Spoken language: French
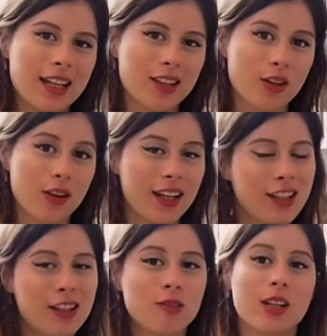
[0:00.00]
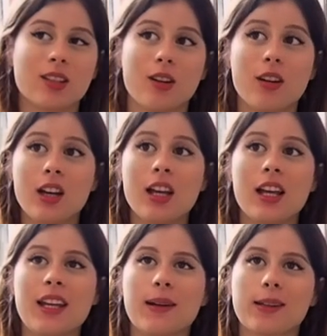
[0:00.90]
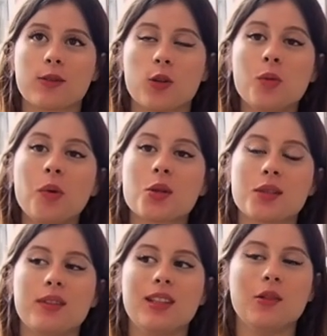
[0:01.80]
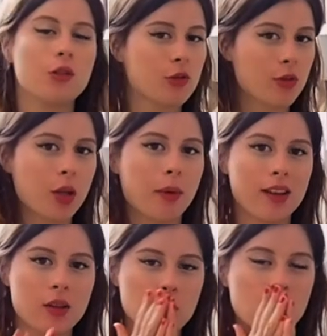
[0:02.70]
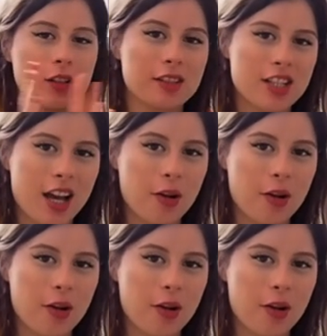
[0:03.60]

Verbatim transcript: communauté des lecteurs et des non-lecteurs. Et en attendant une prochaine vidéo, je vous embrasse.